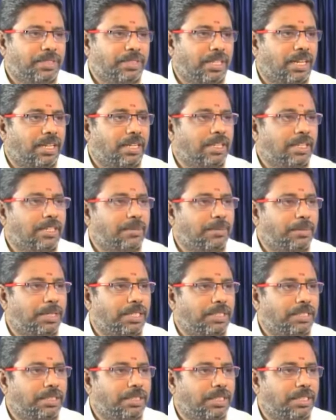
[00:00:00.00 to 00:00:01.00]
யானைக்கும்
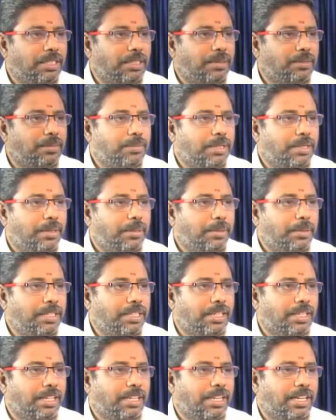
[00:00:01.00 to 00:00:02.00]
அடி சறுக்கும்
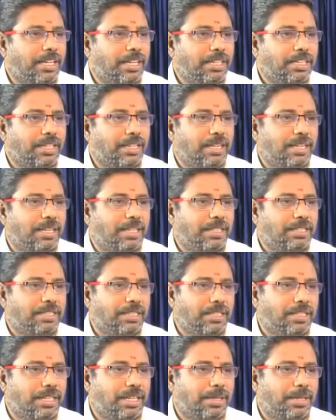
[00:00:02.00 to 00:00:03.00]
அப்படிங்கிறாங்க அதனால் அடி
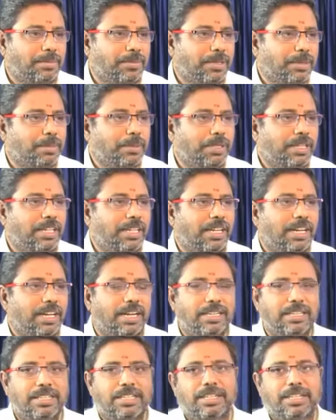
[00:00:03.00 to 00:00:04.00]
சறுக்கலாம் தப்பு இல்லை
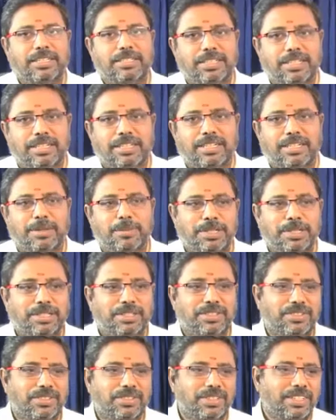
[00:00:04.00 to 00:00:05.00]
அடிக்கடி சறுக்காமல்
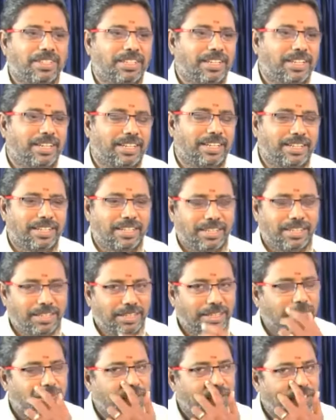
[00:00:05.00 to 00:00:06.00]
இருக்கணும் அதனால்
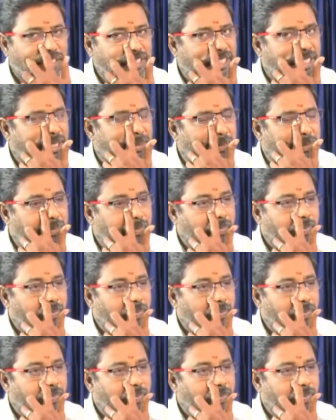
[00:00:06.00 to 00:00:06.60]
இதுதான் ஃபஸ்ட் டைம்